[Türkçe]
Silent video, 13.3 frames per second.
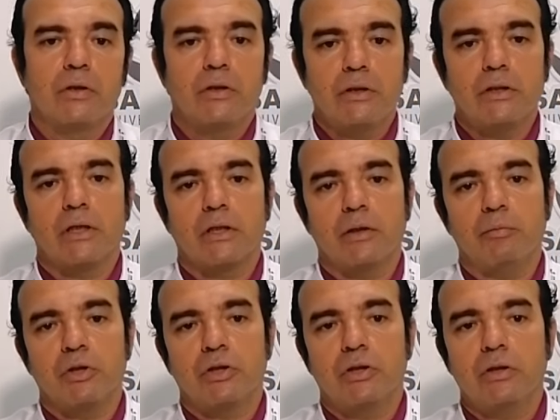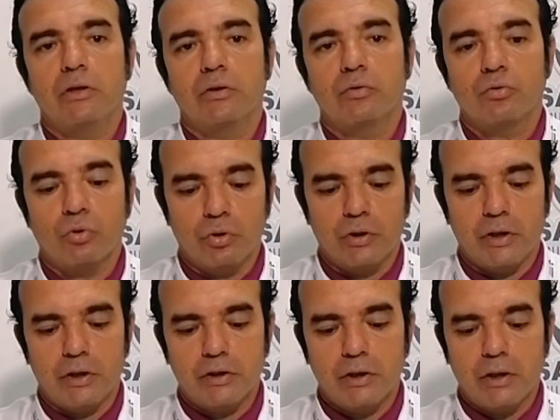Diz eklemi için son
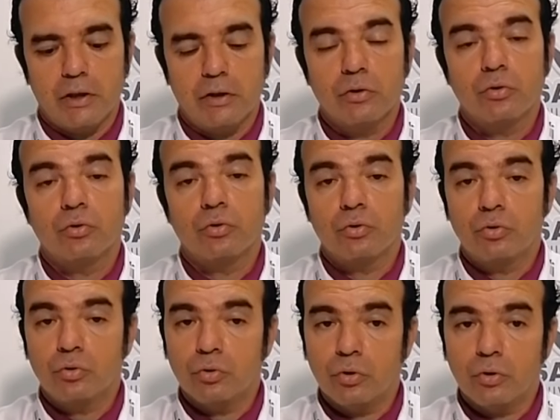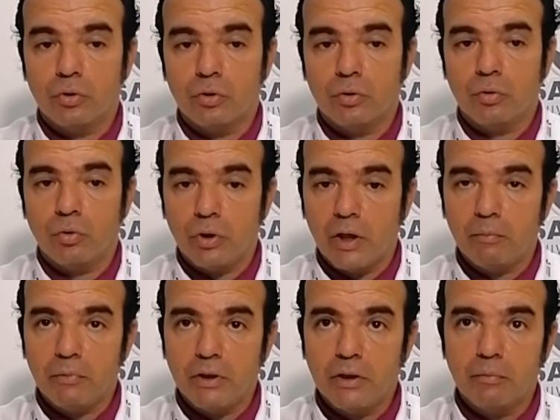derece e,
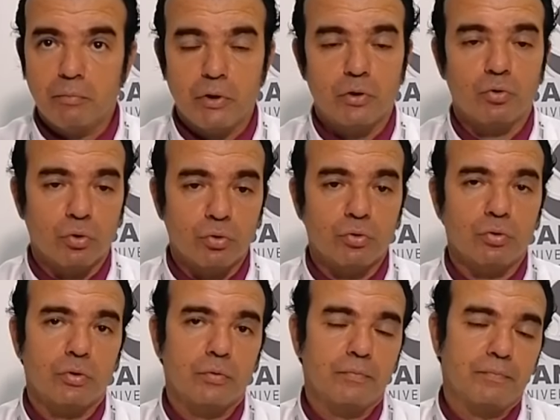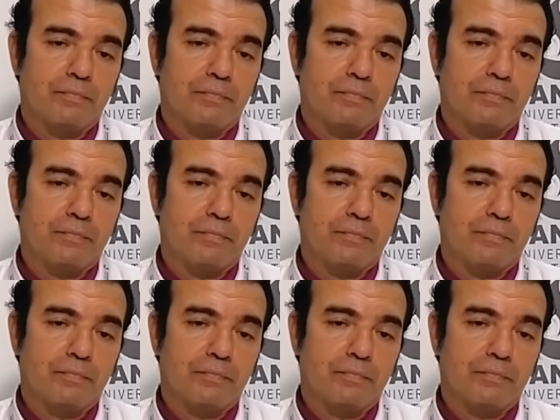önemli bir dokudur.